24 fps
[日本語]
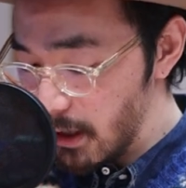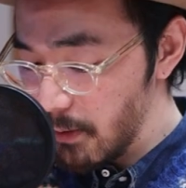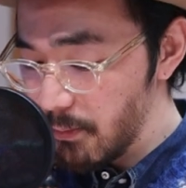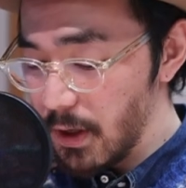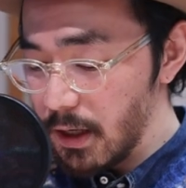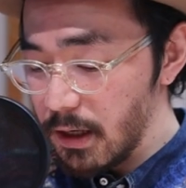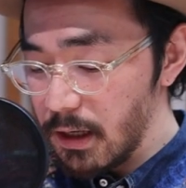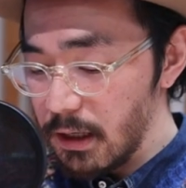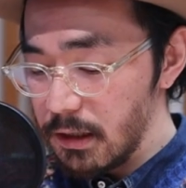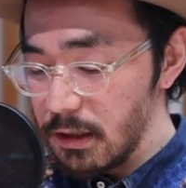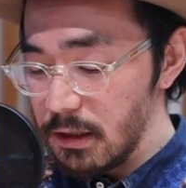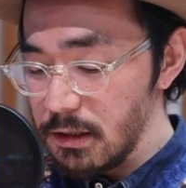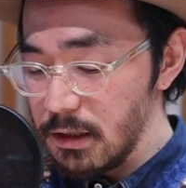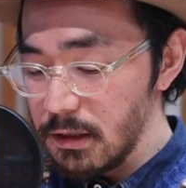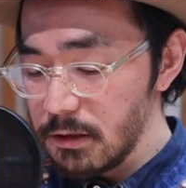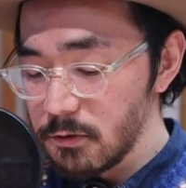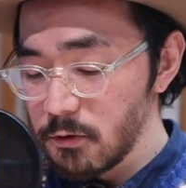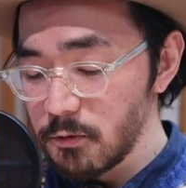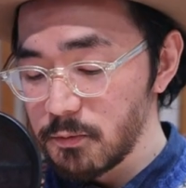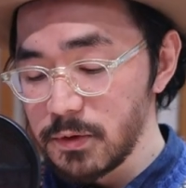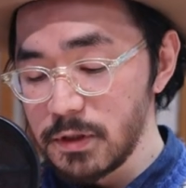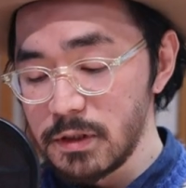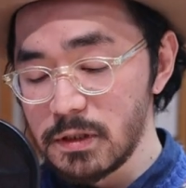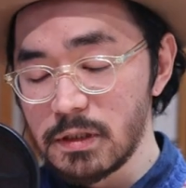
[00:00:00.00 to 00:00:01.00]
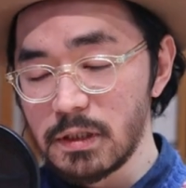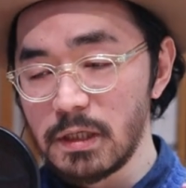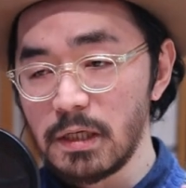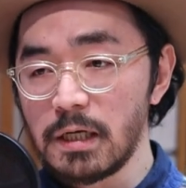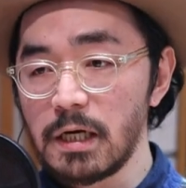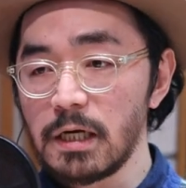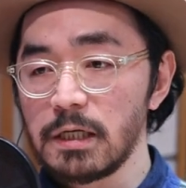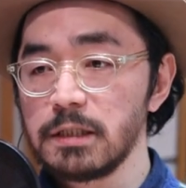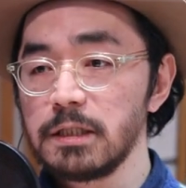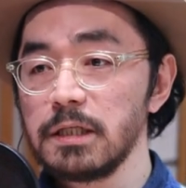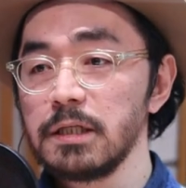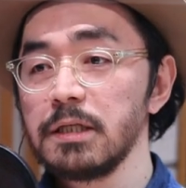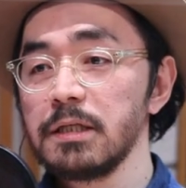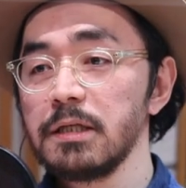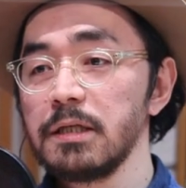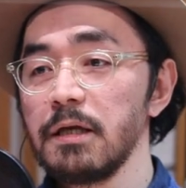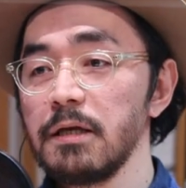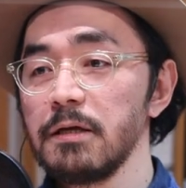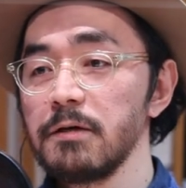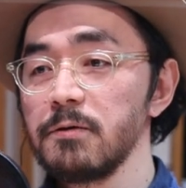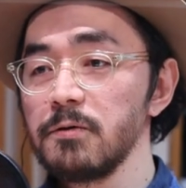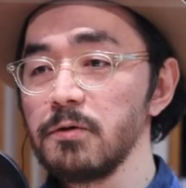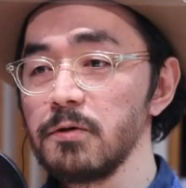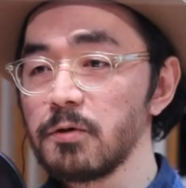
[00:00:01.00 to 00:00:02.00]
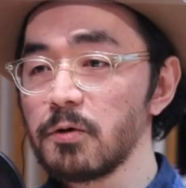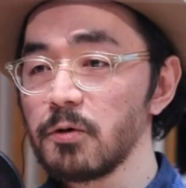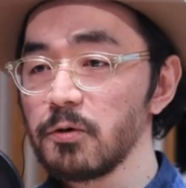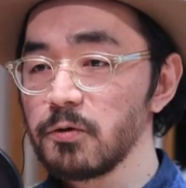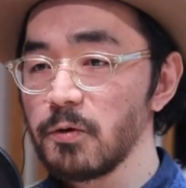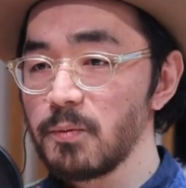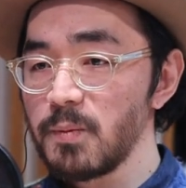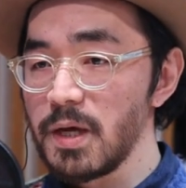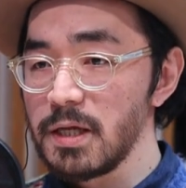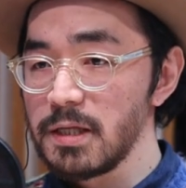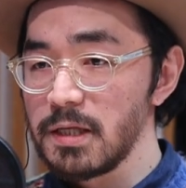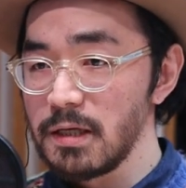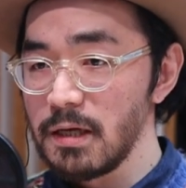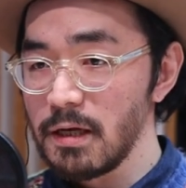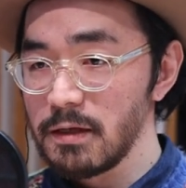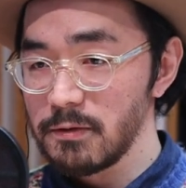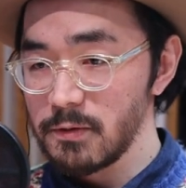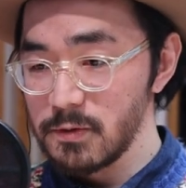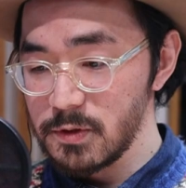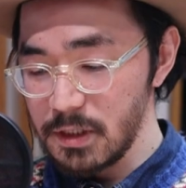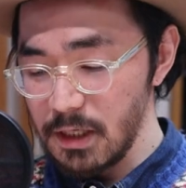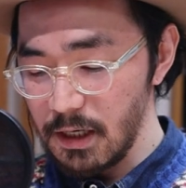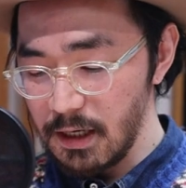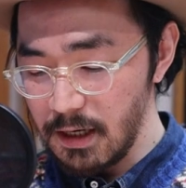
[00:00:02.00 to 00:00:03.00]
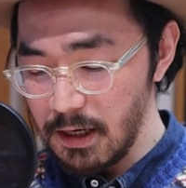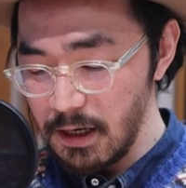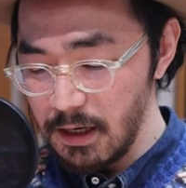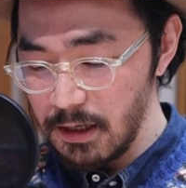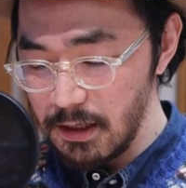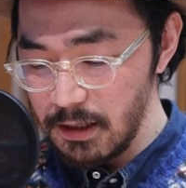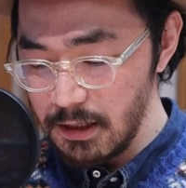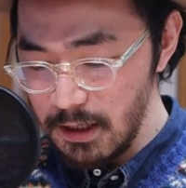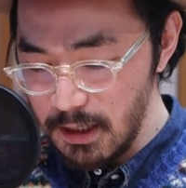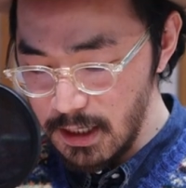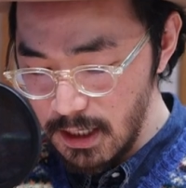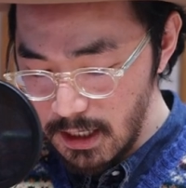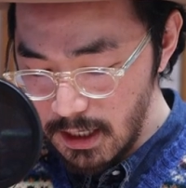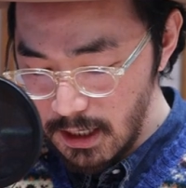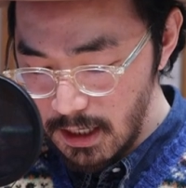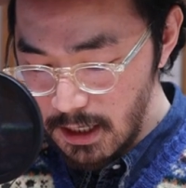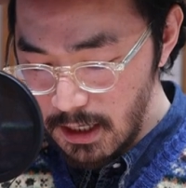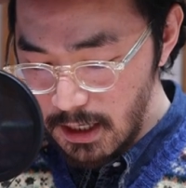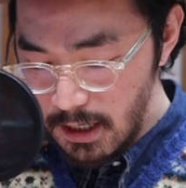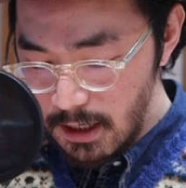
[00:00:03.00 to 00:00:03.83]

題ばかりに飛びつきがちっていうこのメディアの世界に、うん